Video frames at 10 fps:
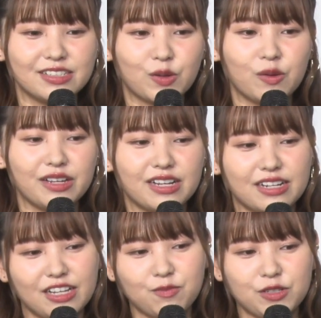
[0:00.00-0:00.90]
これか
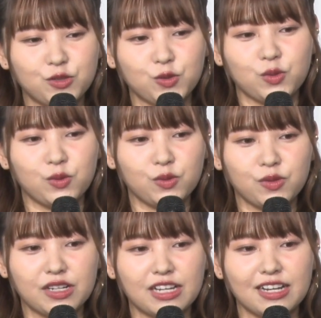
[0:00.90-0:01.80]
らやっぱちょっと
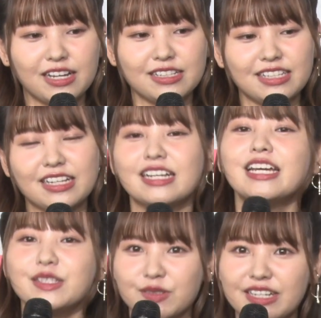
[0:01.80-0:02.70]
考えていか
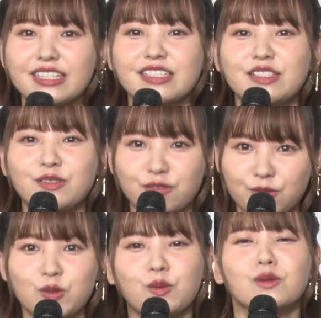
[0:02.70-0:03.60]
ないとなっていう
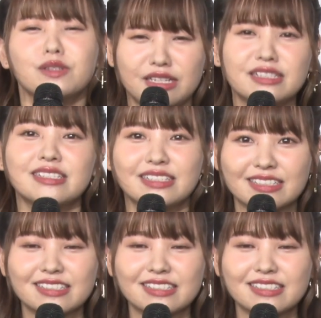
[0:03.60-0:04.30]
ところです